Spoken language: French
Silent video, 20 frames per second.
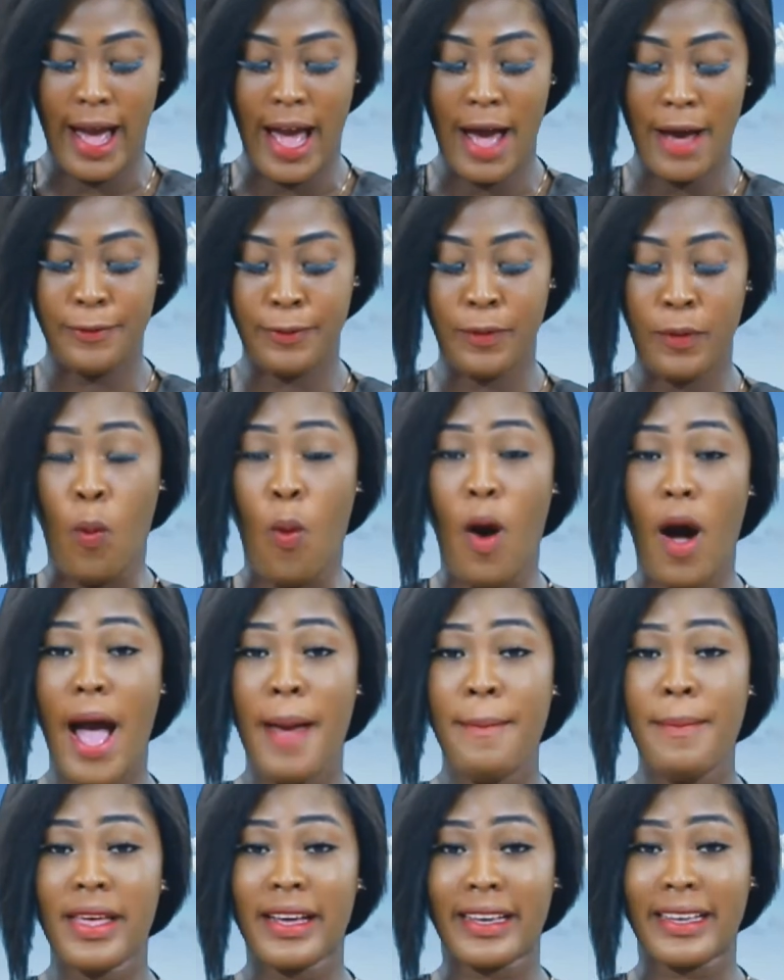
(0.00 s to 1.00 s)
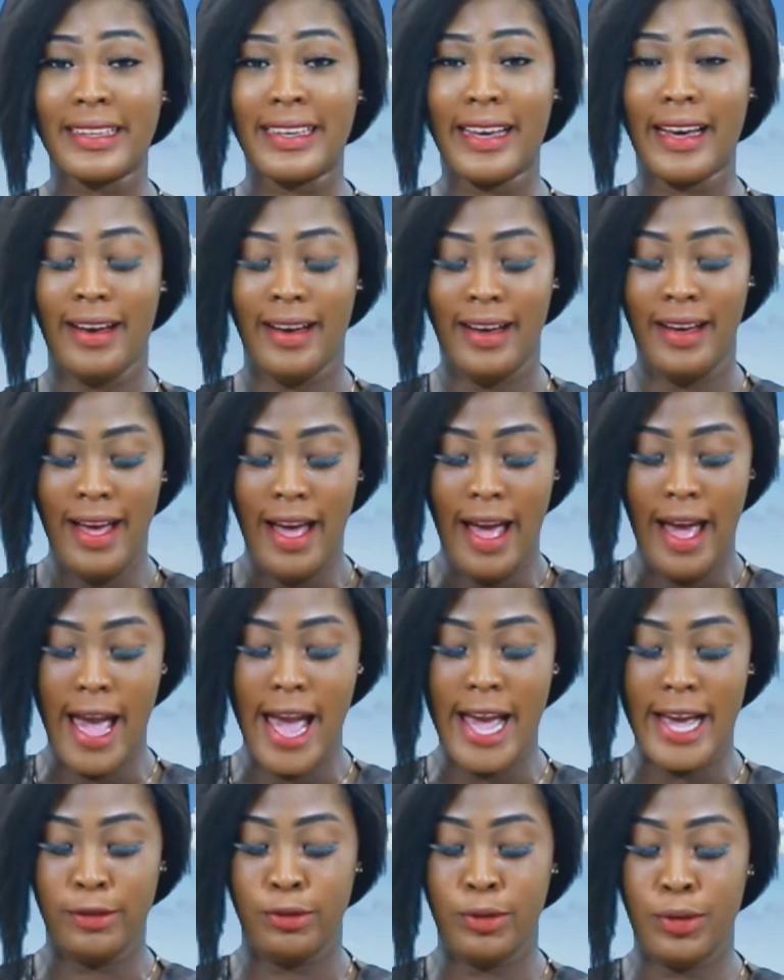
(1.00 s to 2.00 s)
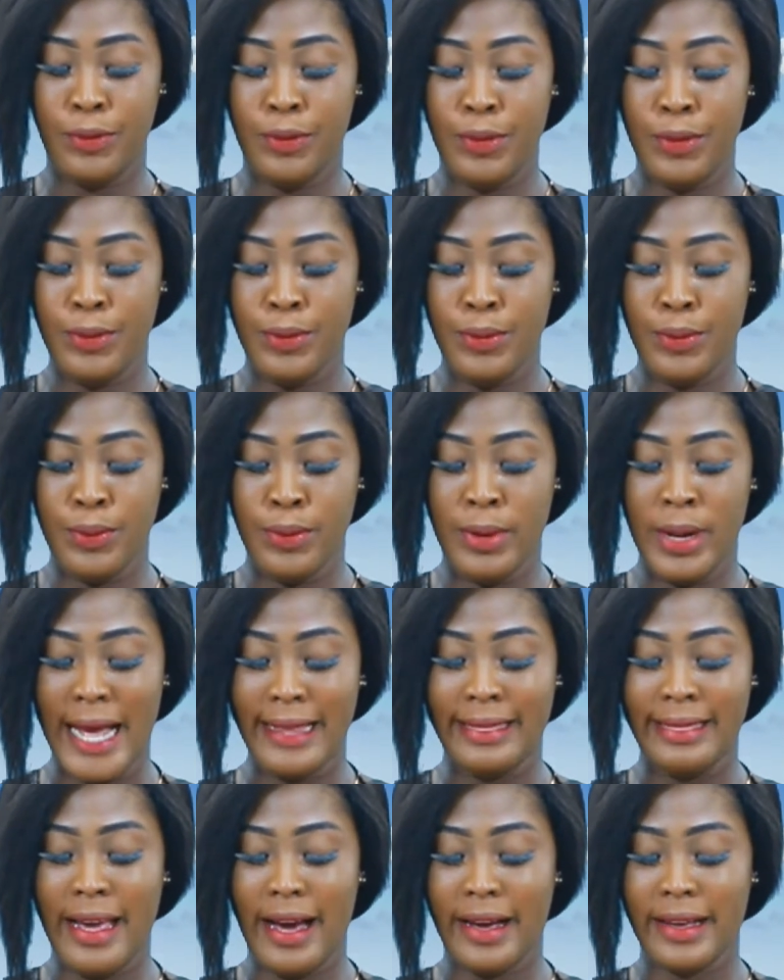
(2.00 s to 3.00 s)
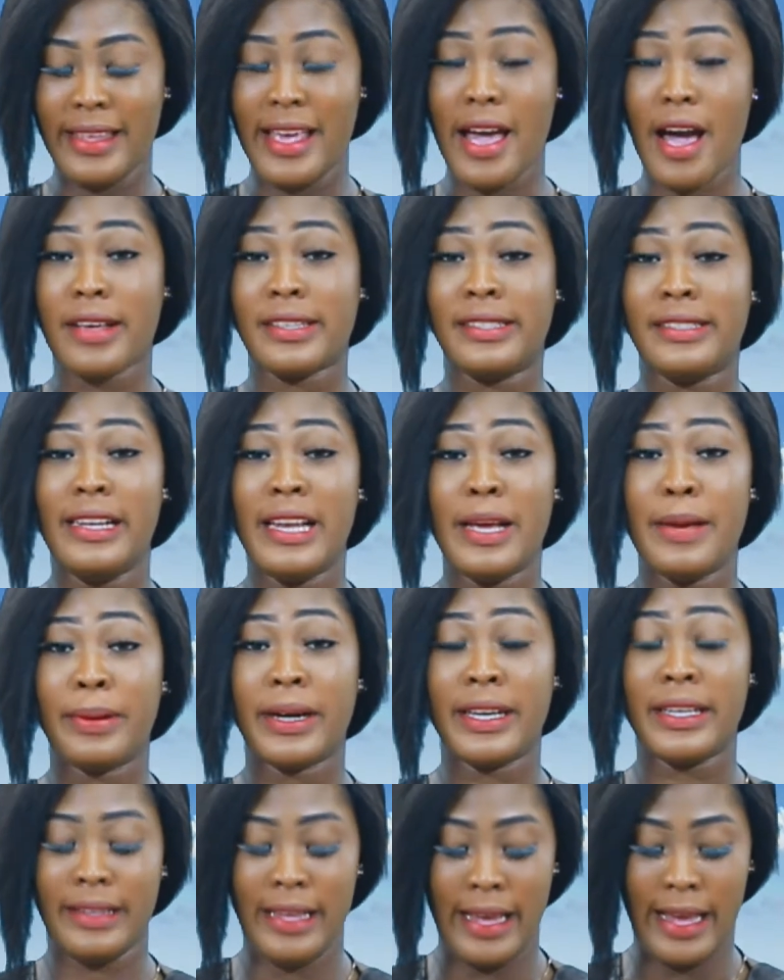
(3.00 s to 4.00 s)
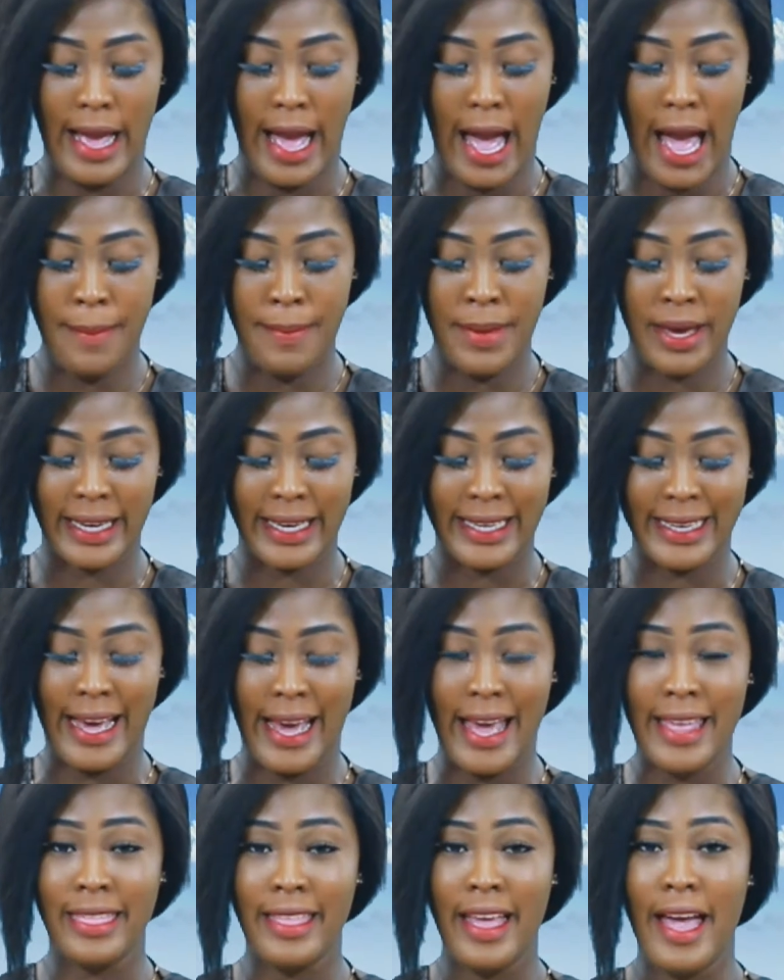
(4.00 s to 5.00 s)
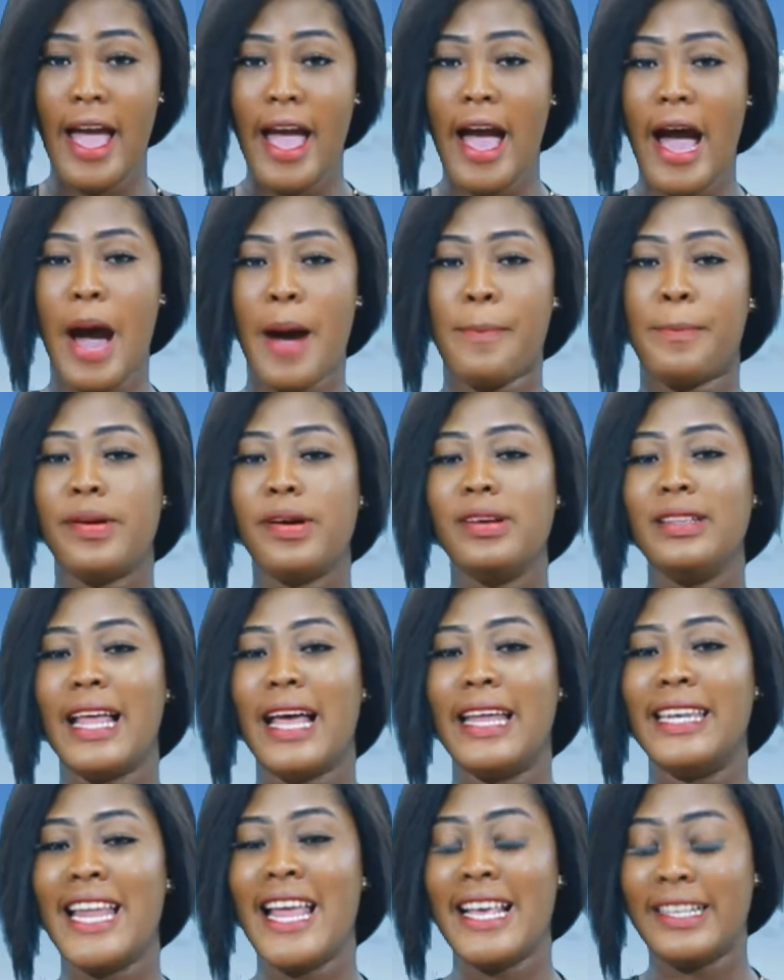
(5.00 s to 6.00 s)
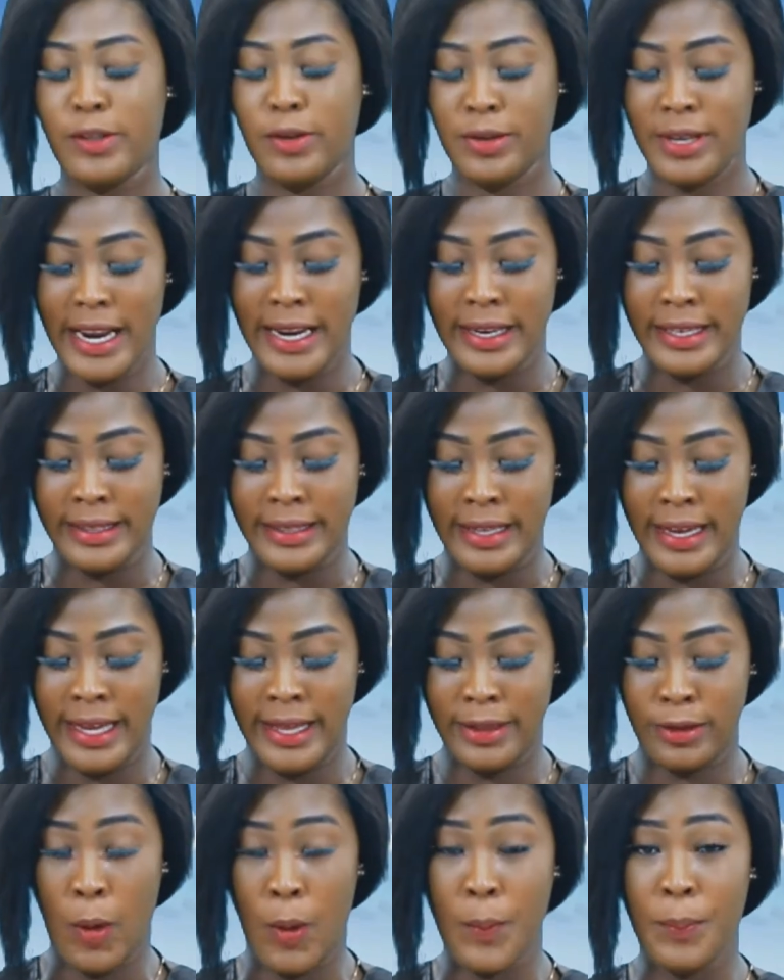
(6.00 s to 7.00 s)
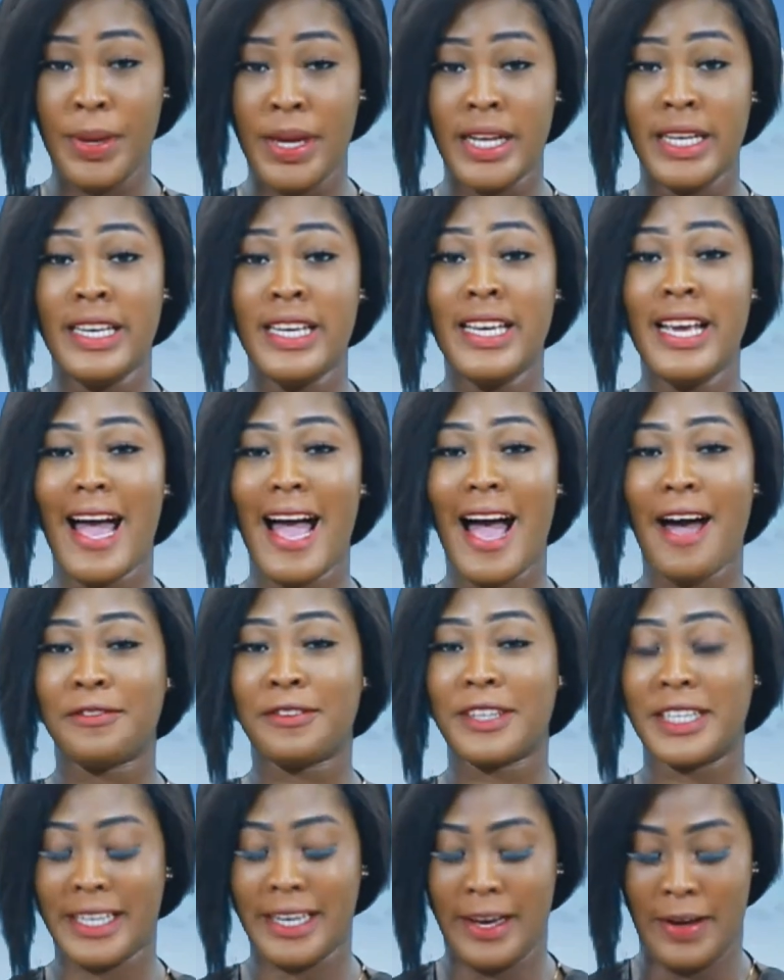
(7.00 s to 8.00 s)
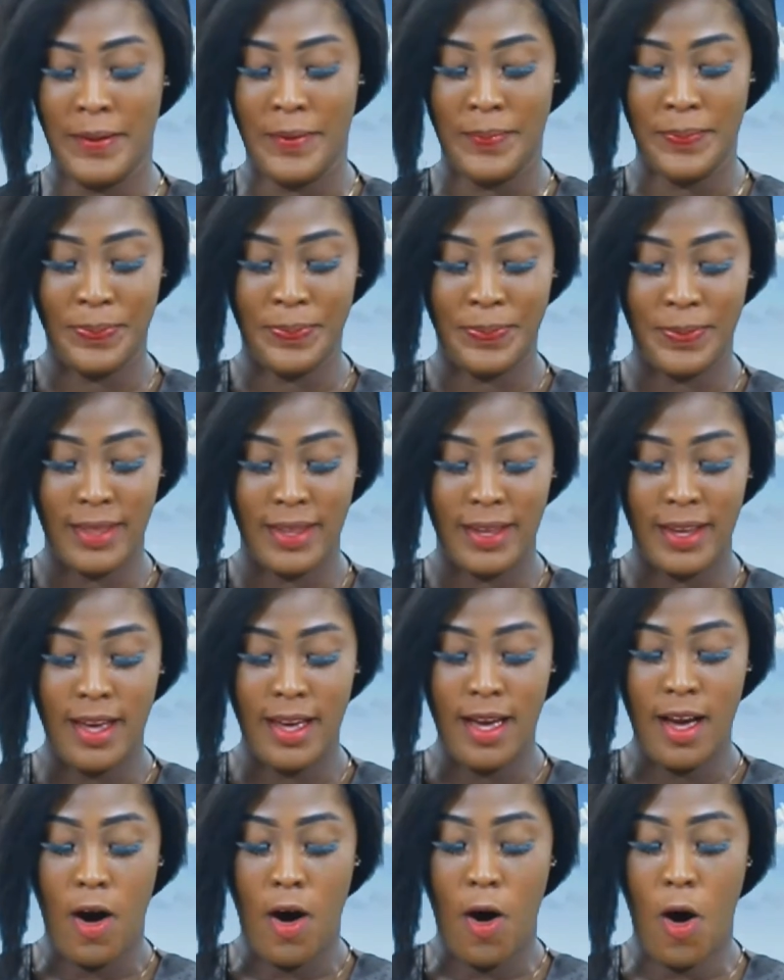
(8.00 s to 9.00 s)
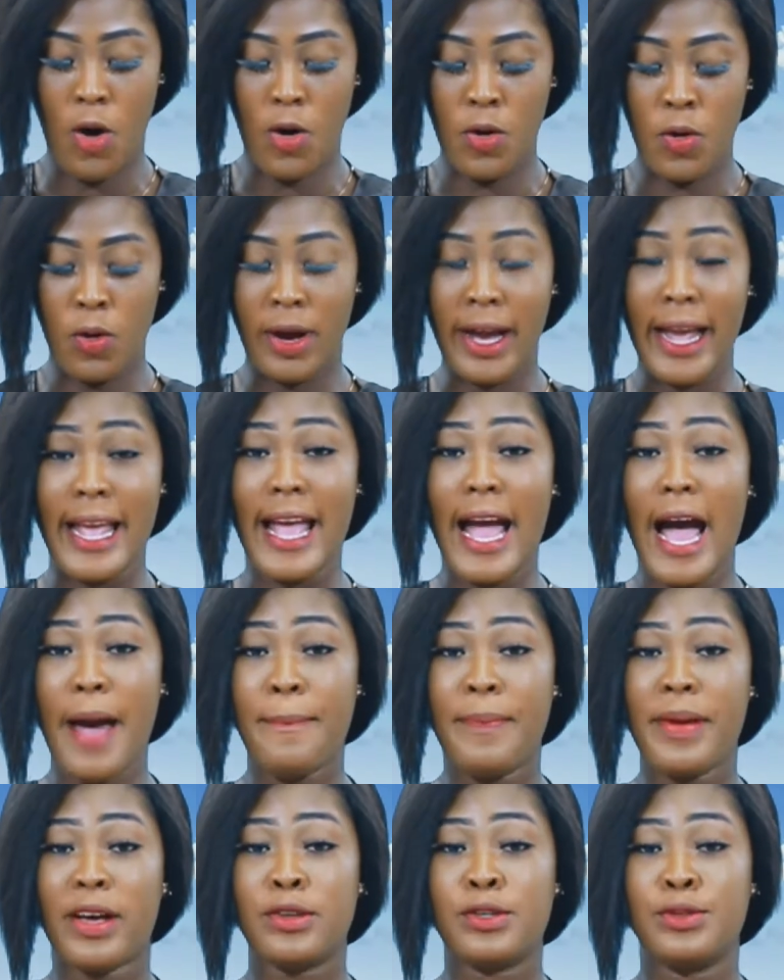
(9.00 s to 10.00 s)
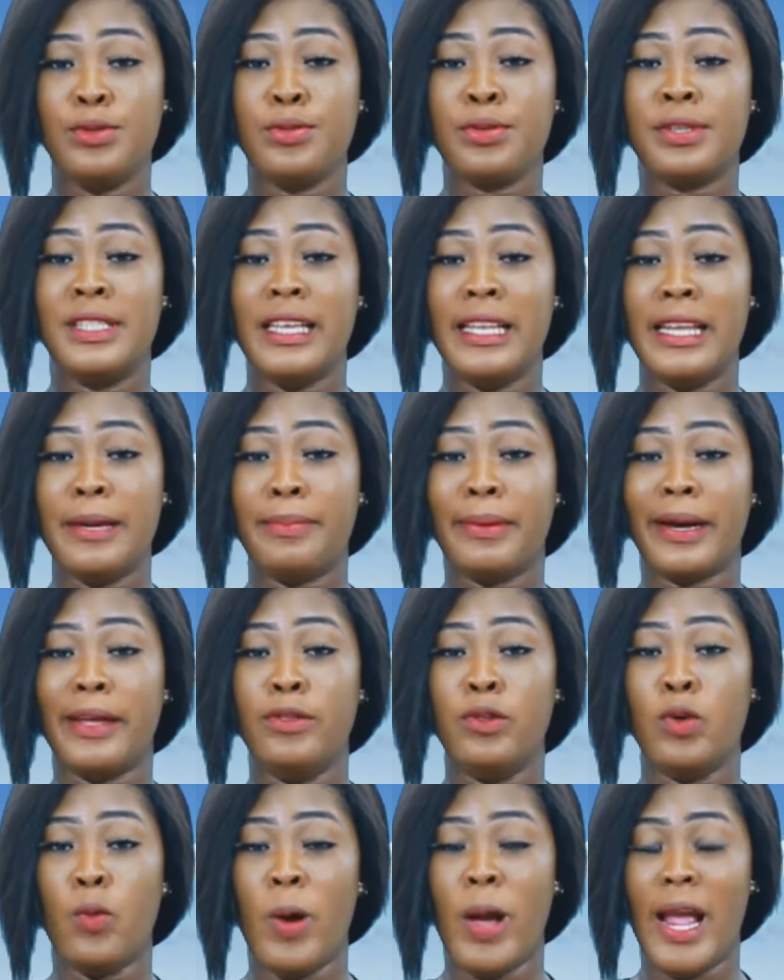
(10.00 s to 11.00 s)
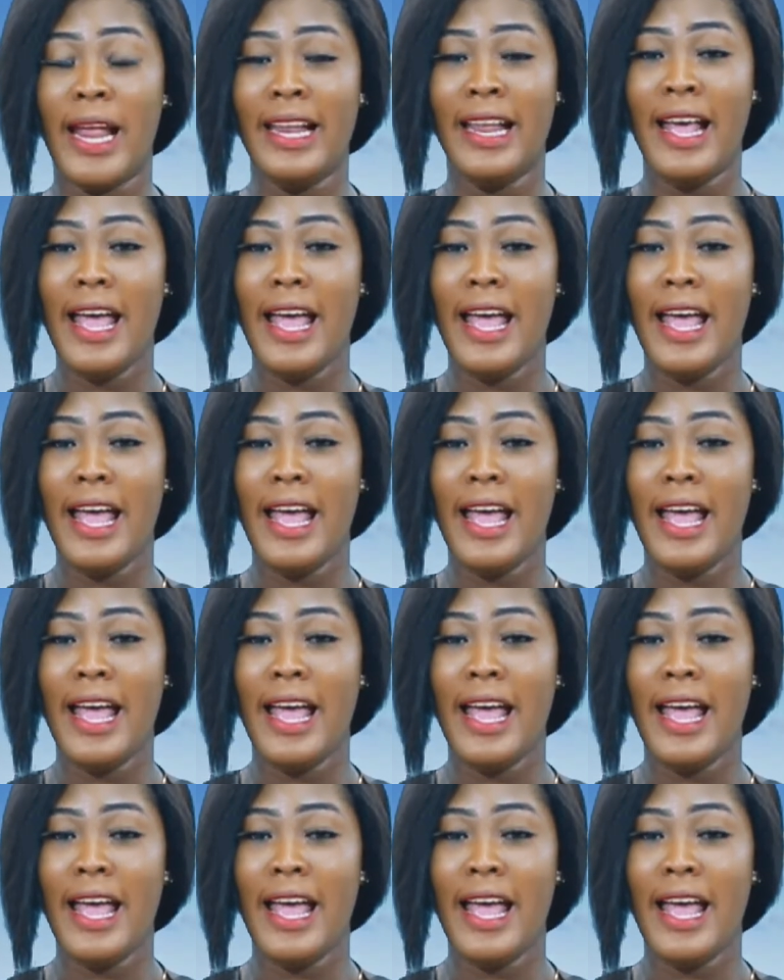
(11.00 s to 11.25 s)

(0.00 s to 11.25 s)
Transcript: afro-américain est devenu la dernière célébrité américaine à prendre la nationalité d'un pays africain on l'aurait aperçu célébrer Noël